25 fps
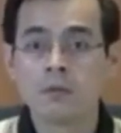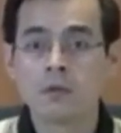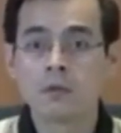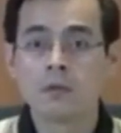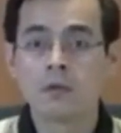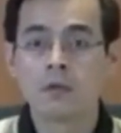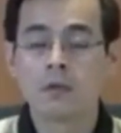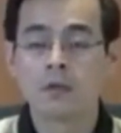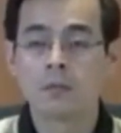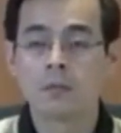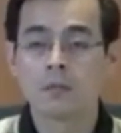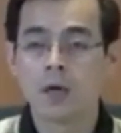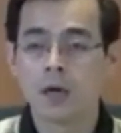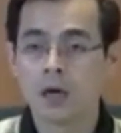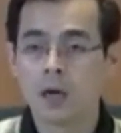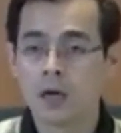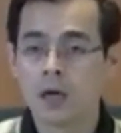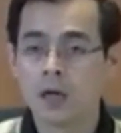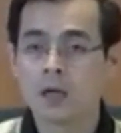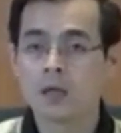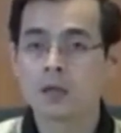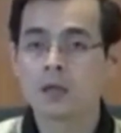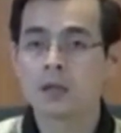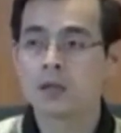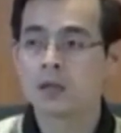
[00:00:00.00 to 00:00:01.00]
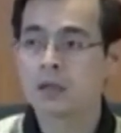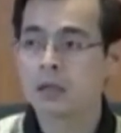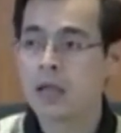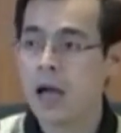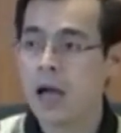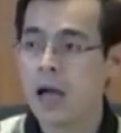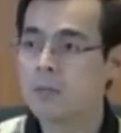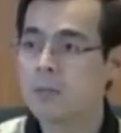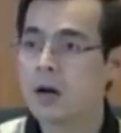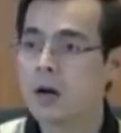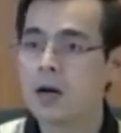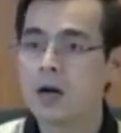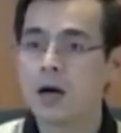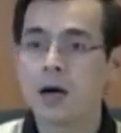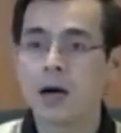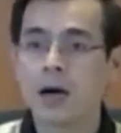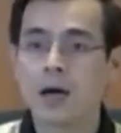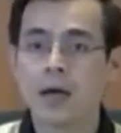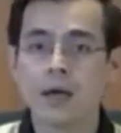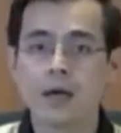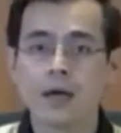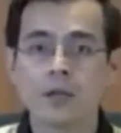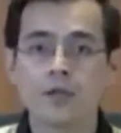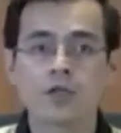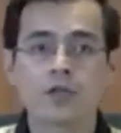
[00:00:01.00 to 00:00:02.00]
ng mga tamang
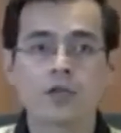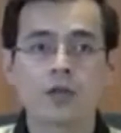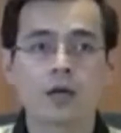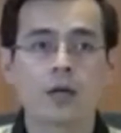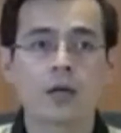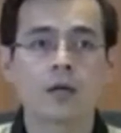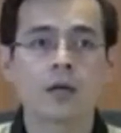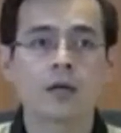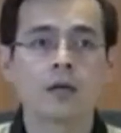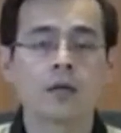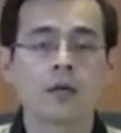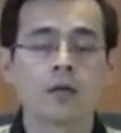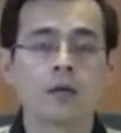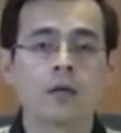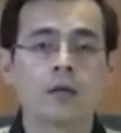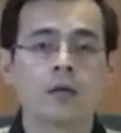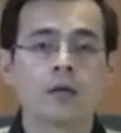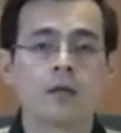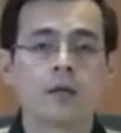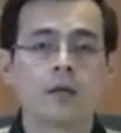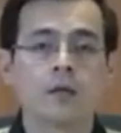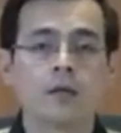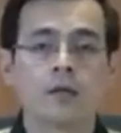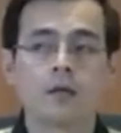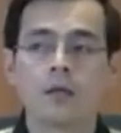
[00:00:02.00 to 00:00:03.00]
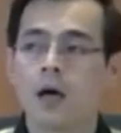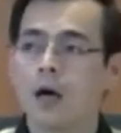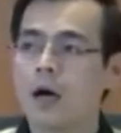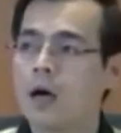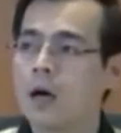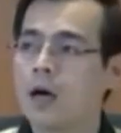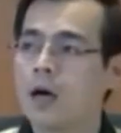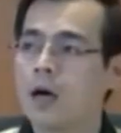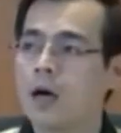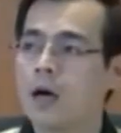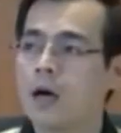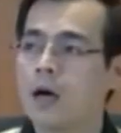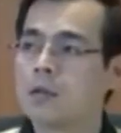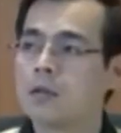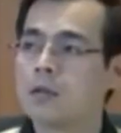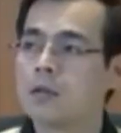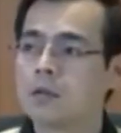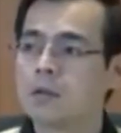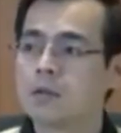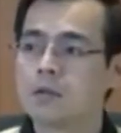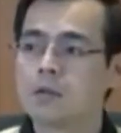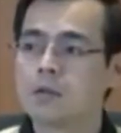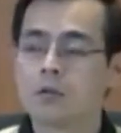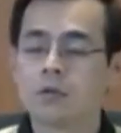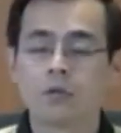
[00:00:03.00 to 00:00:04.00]
ahensya ng
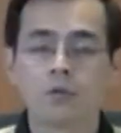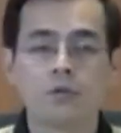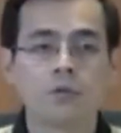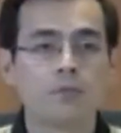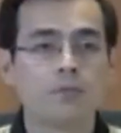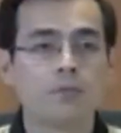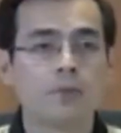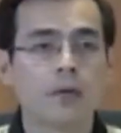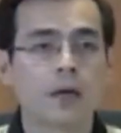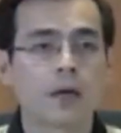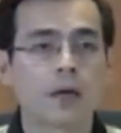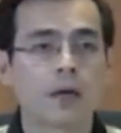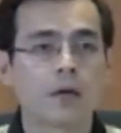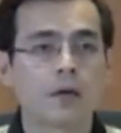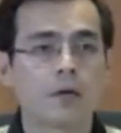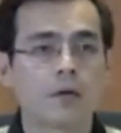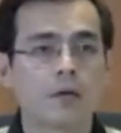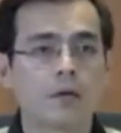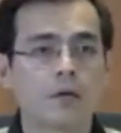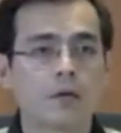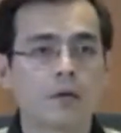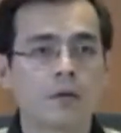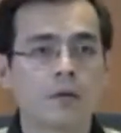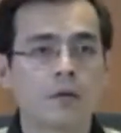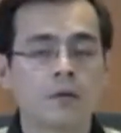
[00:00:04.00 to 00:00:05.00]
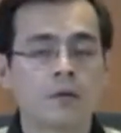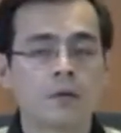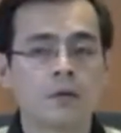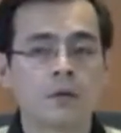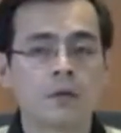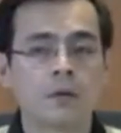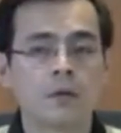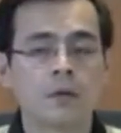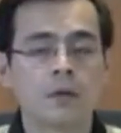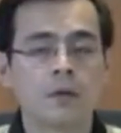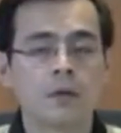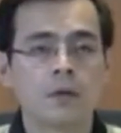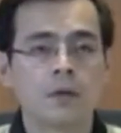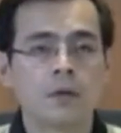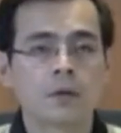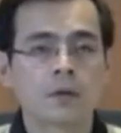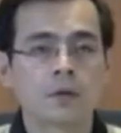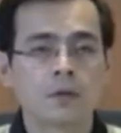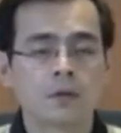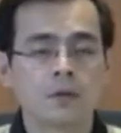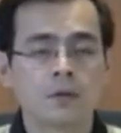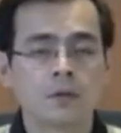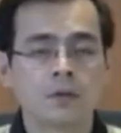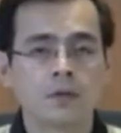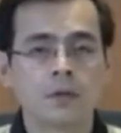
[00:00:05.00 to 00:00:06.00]
gobyerno.
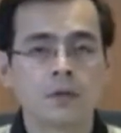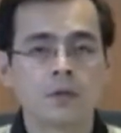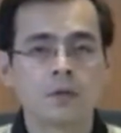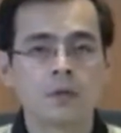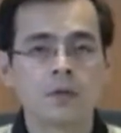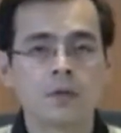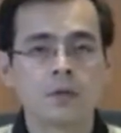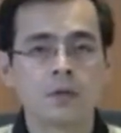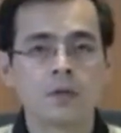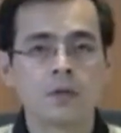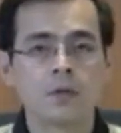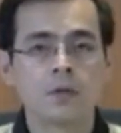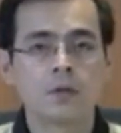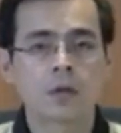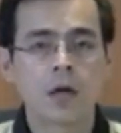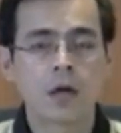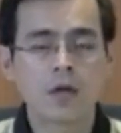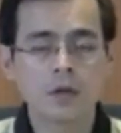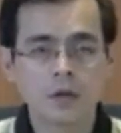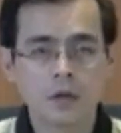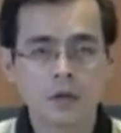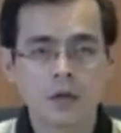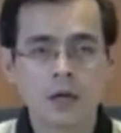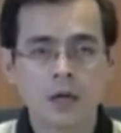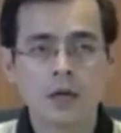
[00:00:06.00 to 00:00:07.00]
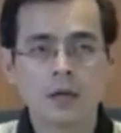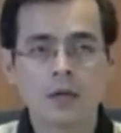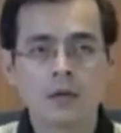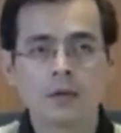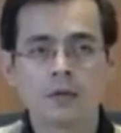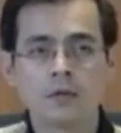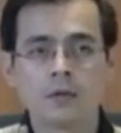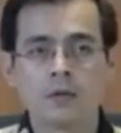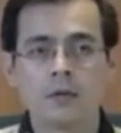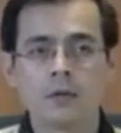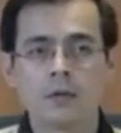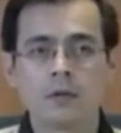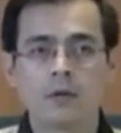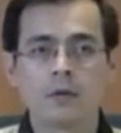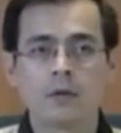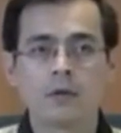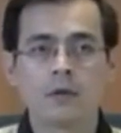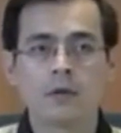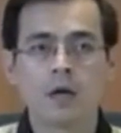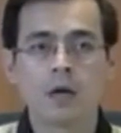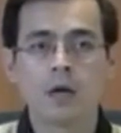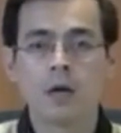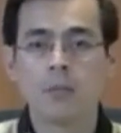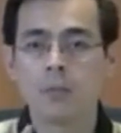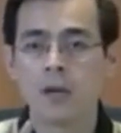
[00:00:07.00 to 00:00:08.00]
So, kayo ha. O,
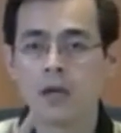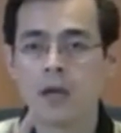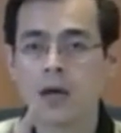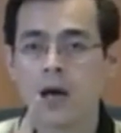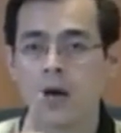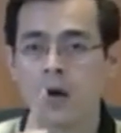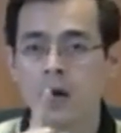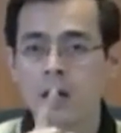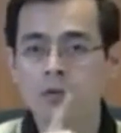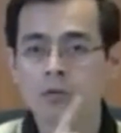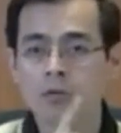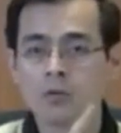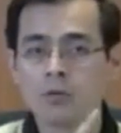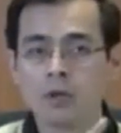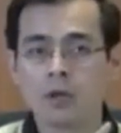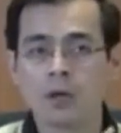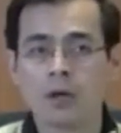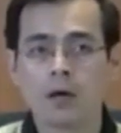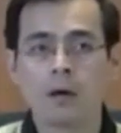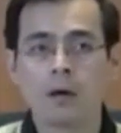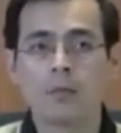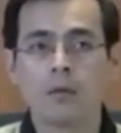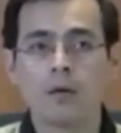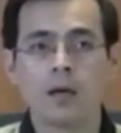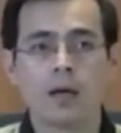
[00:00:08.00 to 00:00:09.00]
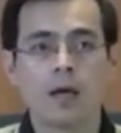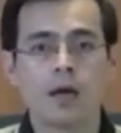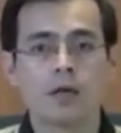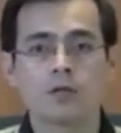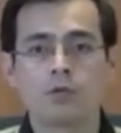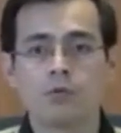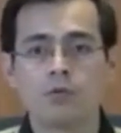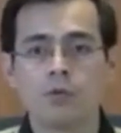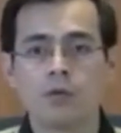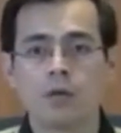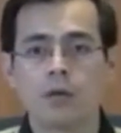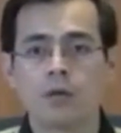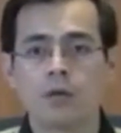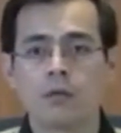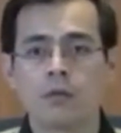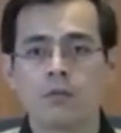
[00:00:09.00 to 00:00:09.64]
ayan, may nakasuhan na kami last week.